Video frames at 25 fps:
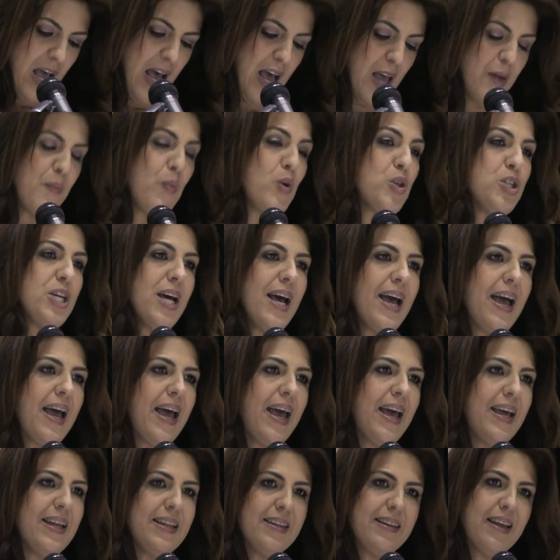Hay mucha
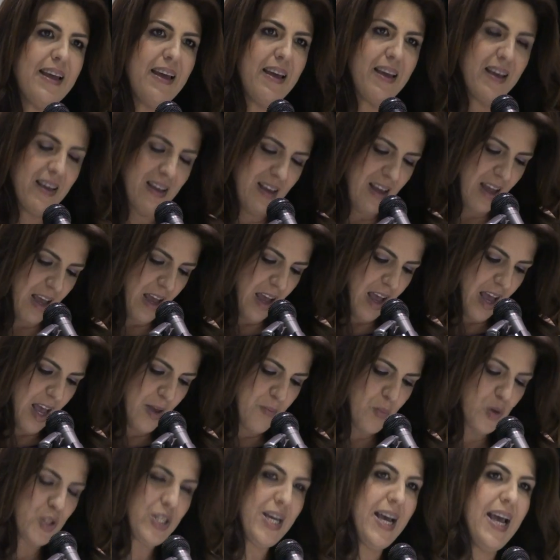gente,
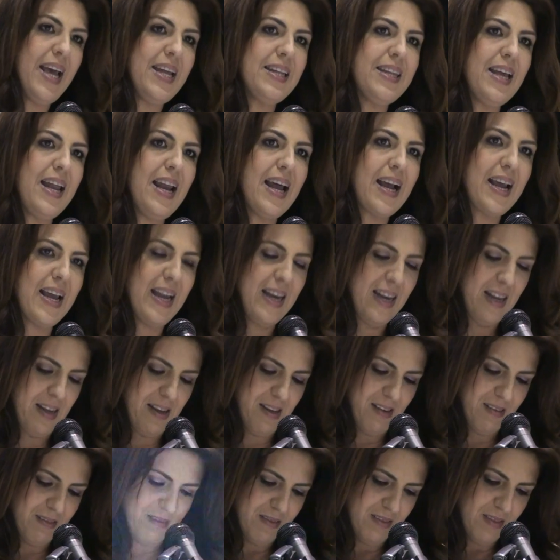hay mucha gente a la
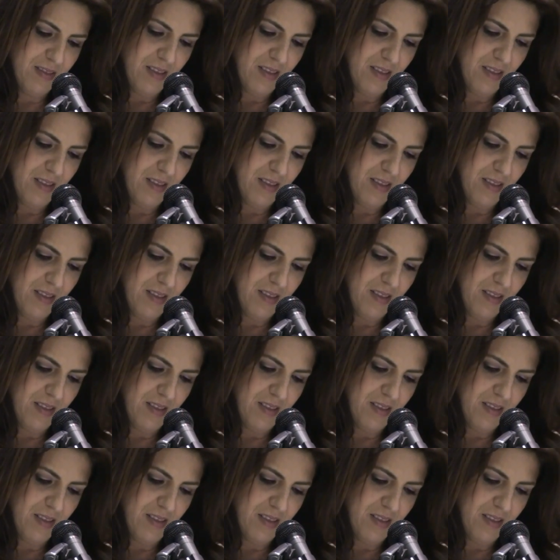que